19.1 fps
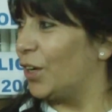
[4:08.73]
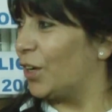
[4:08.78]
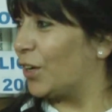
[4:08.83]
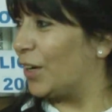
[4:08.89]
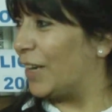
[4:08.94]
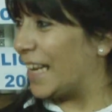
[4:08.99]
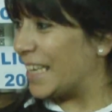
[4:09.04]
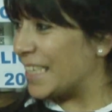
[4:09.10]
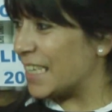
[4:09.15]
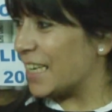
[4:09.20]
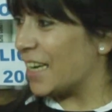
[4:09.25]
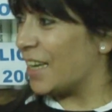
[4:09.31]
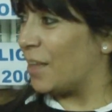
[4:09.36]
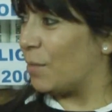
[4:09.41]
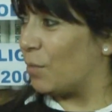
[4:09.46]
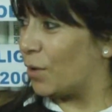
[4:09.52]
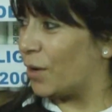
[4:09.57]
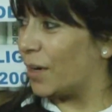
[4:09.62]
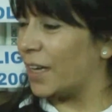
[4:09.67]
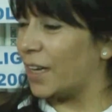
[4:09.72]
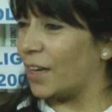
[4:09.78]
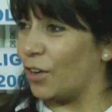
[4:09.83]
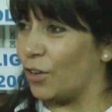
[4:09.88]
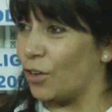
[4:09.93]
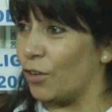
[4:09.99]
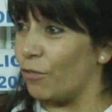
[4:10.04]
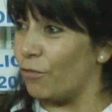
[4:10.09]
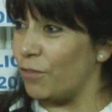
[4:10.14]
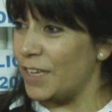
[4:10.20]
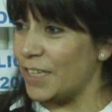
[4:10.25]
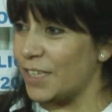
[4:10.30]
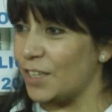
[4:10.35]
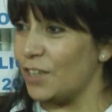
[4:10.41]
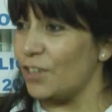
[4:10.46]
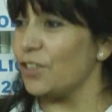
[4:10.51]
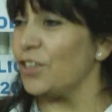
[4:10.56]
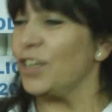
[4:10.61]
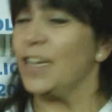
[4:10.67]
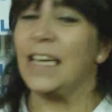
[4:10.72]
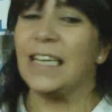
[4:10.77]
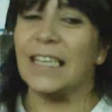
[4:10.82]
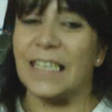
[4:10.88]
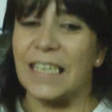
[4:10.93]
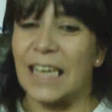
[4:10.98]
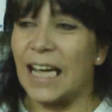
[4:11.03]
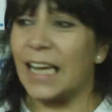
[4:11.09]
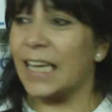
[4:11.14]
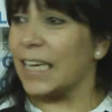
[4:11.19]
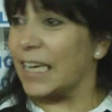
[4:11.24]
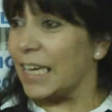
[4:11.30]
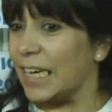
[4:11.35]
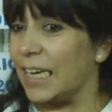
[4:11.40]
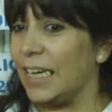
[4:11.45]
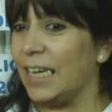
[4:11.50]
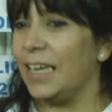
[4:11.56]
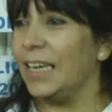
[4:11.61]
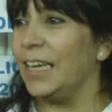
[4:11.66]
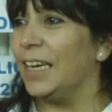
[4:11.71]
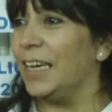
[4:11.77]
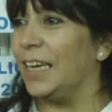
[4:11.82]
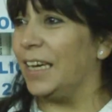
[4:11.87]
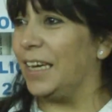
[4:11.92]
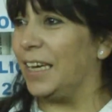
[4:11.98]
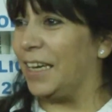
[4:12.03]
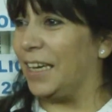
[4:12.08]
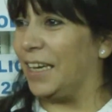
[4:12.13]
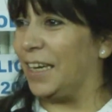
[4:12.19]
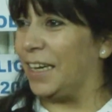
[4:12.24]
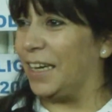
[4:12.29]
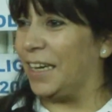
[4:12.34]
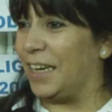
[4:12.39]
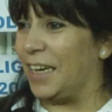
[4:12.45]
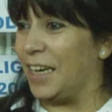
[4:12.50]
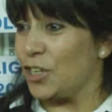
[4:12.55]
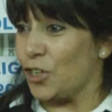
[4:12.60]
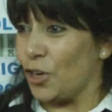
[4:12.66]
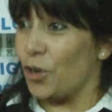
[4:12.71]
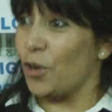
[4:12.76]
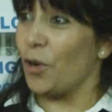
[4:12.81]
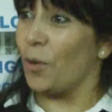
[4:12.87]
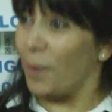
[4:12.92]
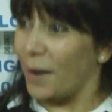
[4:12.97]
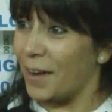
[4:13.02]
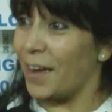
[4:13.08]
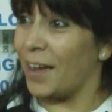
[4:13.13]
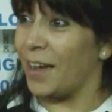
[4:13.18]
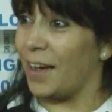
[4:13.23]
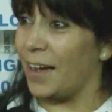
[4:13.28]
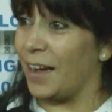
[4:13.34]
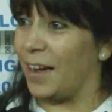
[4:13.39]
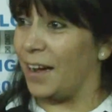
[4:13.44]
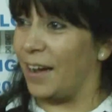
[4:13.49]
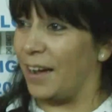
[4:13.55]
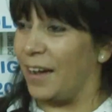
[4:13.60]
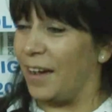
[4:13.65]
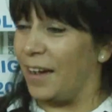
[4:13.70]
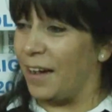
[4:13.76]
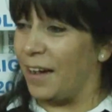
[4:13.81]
con las chicas de Mujeres con Oficios, ya que eh, ellos nos van a,